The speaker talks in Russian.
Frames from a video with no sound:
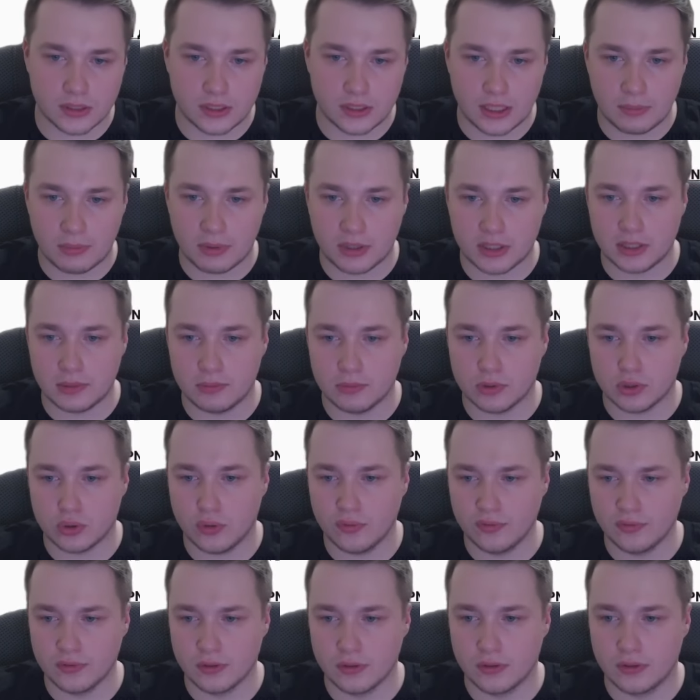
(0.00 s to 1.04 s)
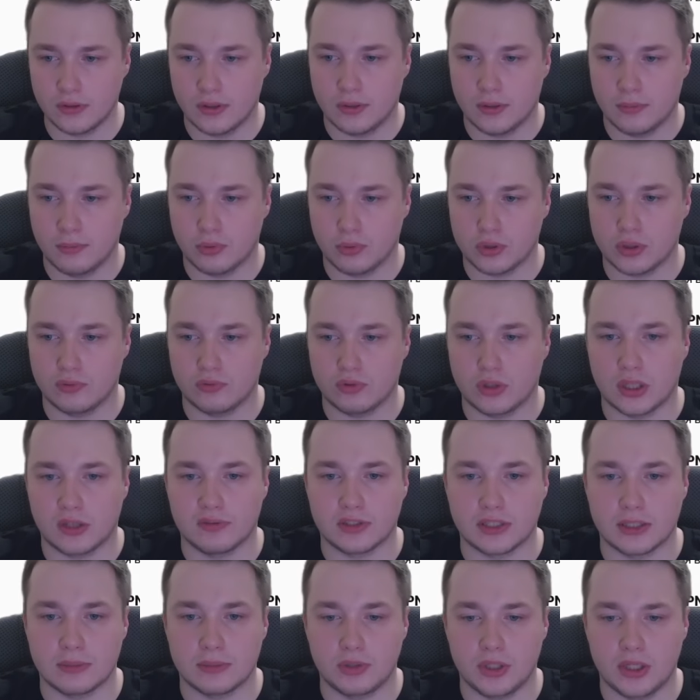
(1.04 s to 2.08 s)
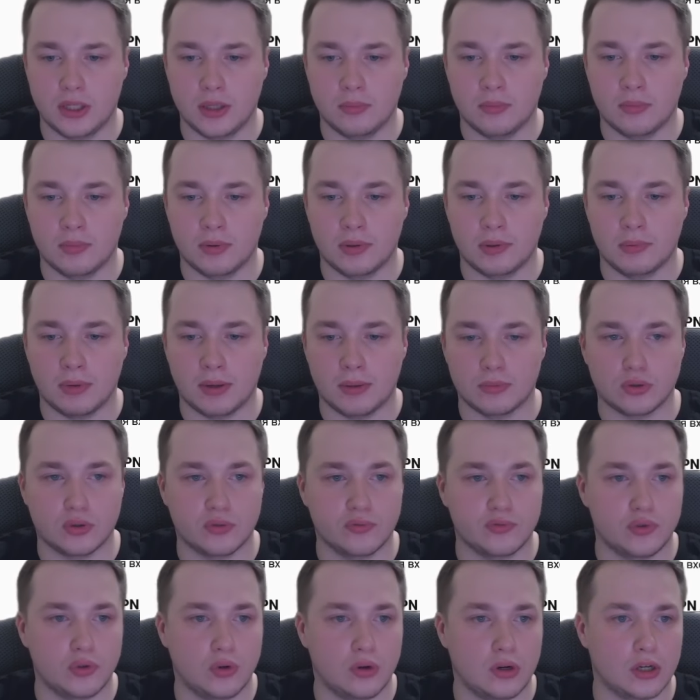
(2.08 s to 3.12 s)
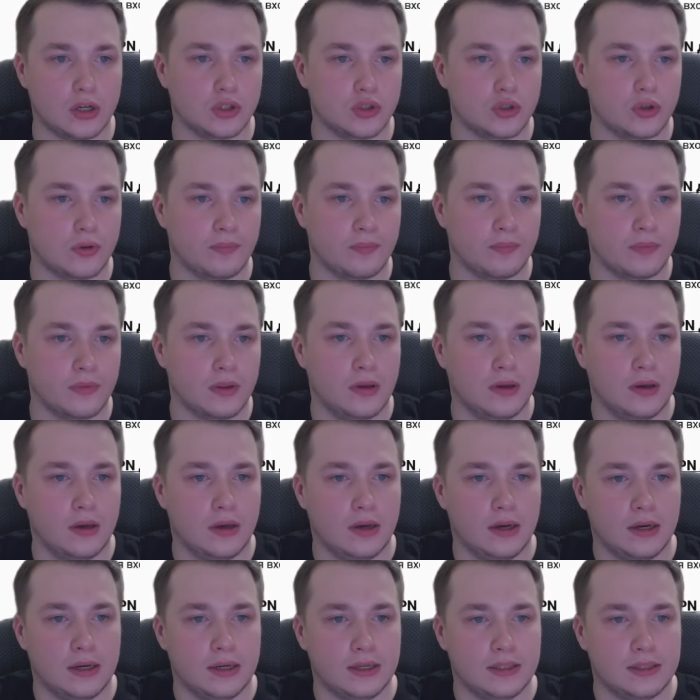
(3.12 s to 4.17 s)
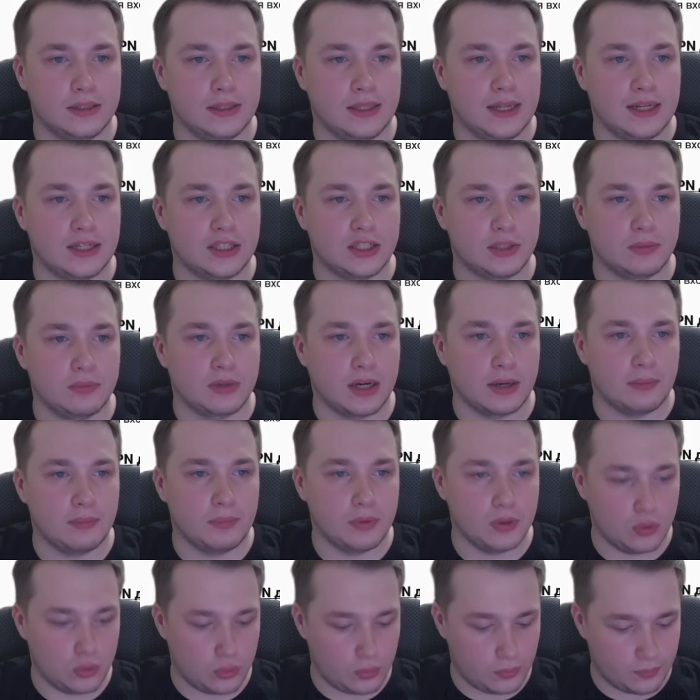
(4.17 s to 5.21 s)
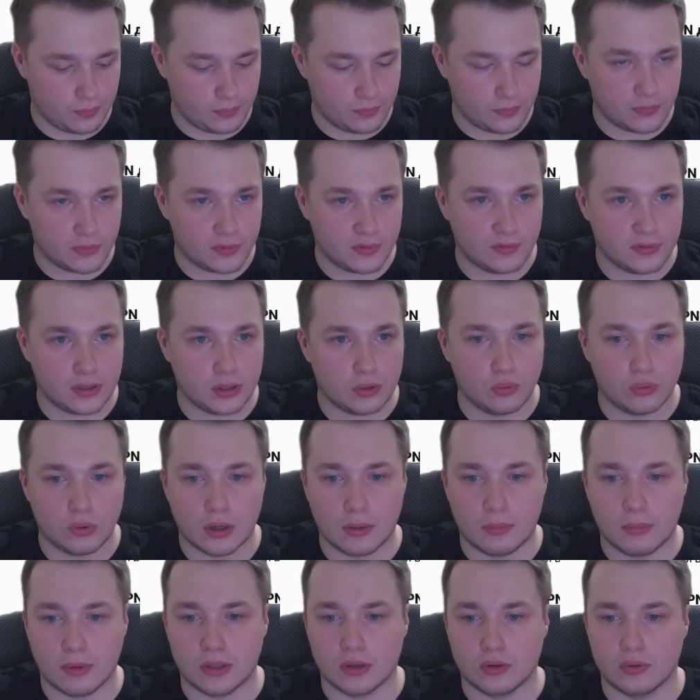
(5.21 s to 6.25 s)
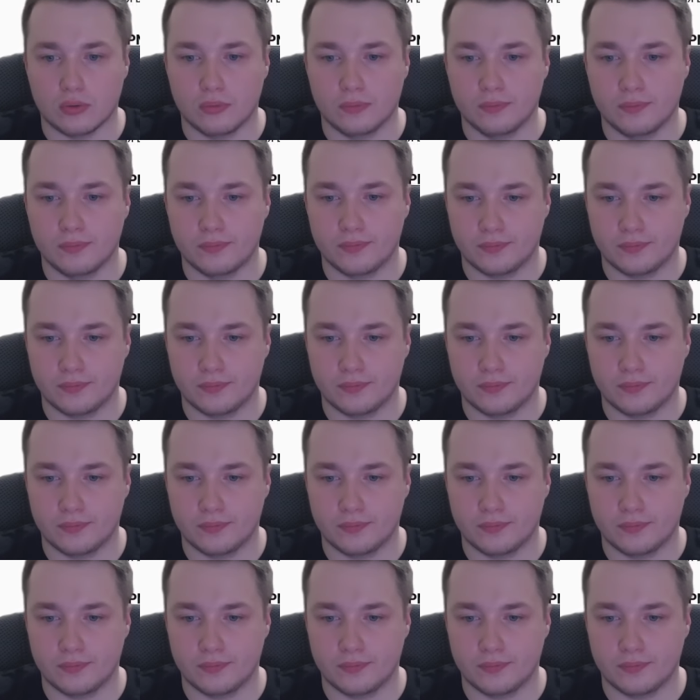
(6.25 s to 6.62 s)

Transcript: необходимый софт, После вот этого сообщения мы понимаем, что все хорошо. Дальше мы копируем вторую команду.